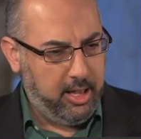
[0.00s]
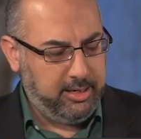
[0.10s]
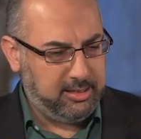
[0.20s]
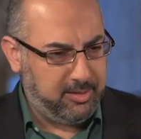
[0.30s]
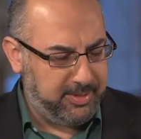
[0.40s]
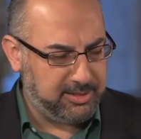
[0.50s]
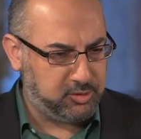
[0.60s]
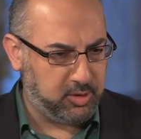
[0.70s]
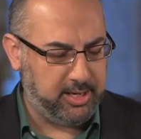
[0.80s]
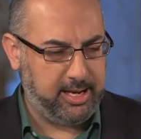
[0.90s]
هنا ده بقى
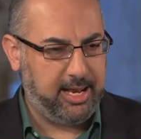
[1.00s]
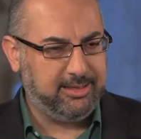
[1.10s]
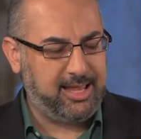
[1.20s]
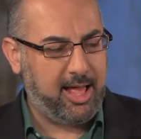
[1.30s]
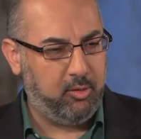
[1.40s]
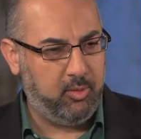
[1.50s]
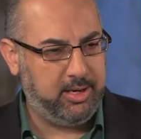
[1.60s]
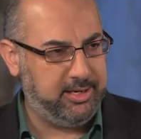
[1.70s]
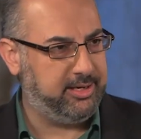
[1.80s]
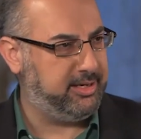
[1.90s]
السؤال هل
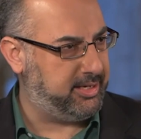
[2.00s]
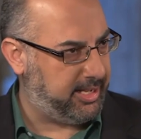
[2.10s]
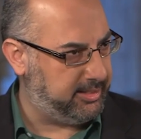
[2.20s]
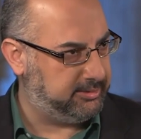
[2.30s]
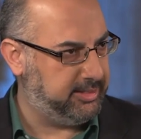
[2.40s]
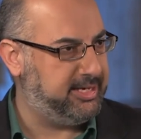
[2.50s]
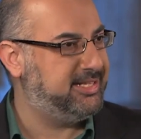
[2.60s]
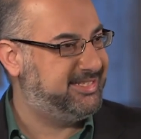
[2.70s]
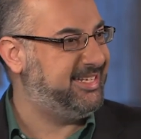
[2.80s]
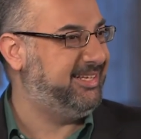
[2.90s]
تحول الإلحاد
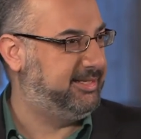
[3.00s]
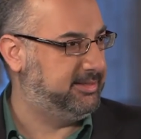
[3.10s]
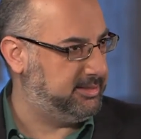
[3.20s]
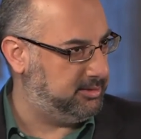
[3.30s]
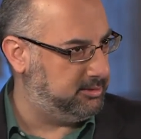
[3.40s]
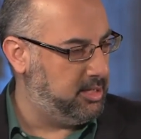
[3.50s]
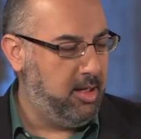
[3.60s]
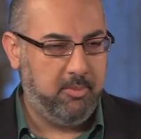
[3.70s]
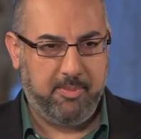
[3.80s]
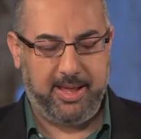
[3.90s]
إلى دين جديد
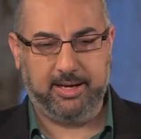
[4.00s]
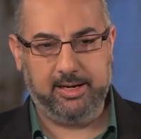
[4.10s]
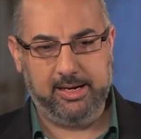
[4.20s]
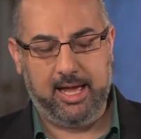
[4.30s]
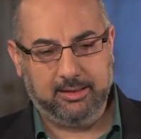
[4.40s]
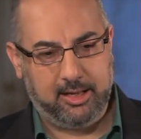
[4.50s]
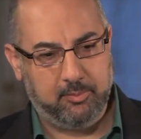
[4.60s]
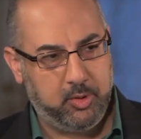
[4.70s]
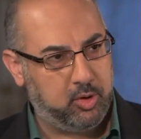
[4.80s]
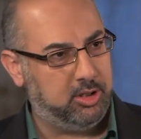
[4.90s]
بمعنى الإلحاد
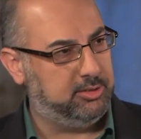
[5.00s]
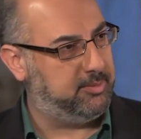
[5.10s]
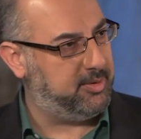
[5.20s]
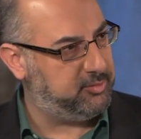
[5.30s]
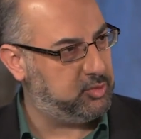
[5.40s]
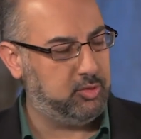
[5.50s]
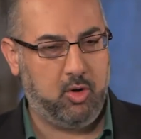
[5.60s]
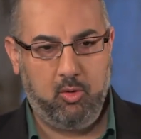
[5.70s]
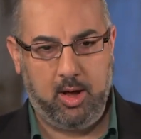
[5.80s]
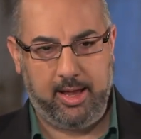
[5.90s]
كان بيقدم نفسه
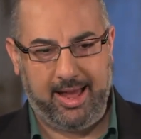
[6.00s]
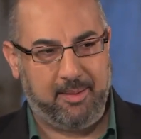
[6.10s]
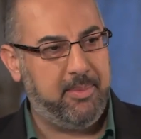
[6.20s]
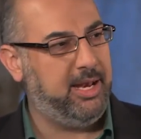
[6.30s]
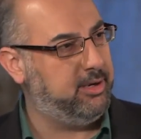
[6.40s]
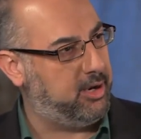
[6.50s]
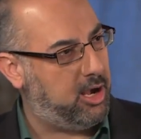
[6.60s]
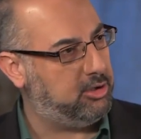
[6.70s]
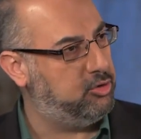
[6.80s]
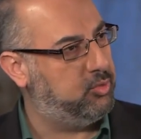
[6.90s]
ان هو إعمال
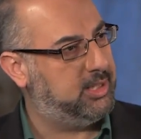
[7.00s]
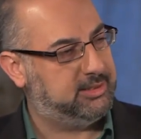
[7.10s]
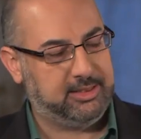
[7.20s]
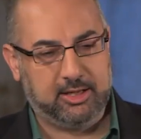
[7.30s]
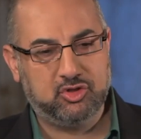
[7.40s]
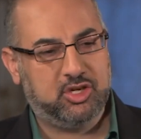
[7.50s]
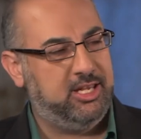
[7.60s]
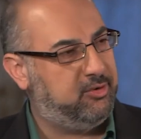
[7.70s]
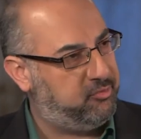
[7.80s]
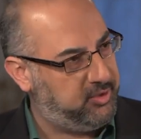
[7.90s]
العقل
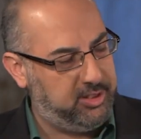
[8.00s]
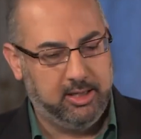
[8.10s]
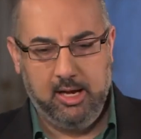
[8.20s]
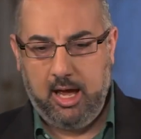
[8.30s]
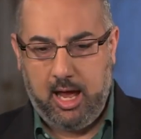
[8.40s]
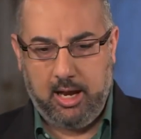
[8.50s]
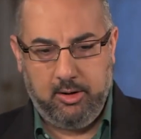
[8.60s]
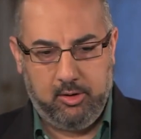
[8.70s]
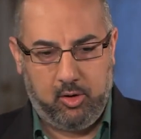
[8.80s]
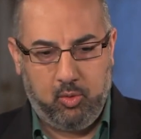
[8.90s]
وتشكيك في
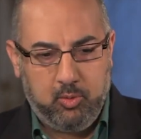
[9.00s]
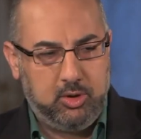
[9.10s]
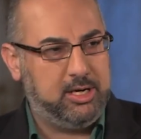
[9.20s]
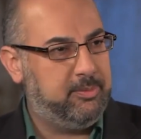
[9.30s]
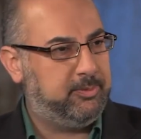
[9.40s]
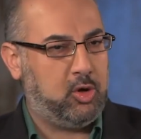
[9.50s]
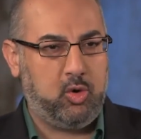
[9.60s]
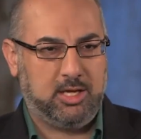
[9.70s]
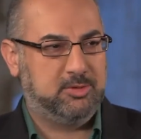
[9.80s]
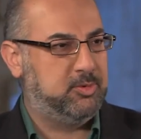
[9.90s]
الأمور اللي
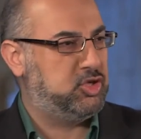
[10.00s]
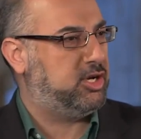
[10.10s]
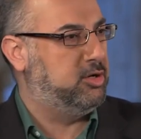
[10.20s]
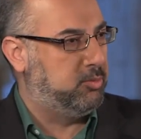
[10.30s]
بتؤخذ بشكل